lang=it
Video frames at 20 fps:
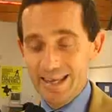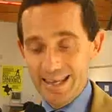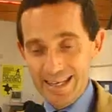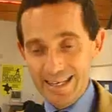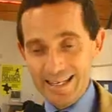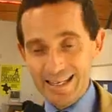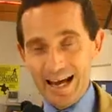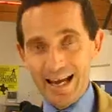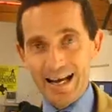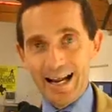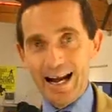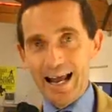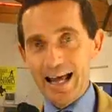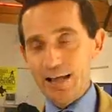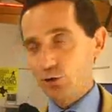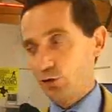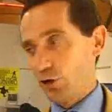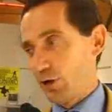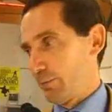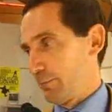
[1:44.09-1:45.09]

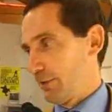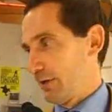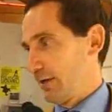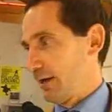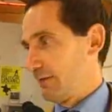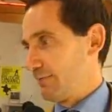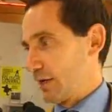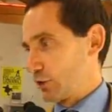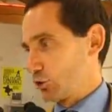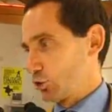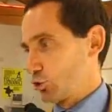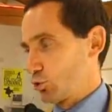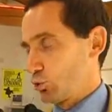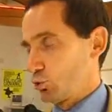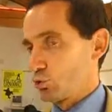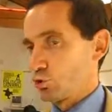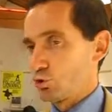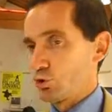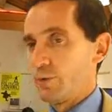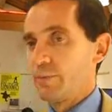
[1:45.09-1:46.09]
incanalato nel, nel verso
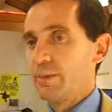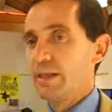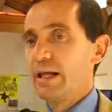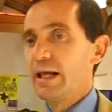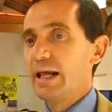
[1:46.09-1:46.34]
giusto.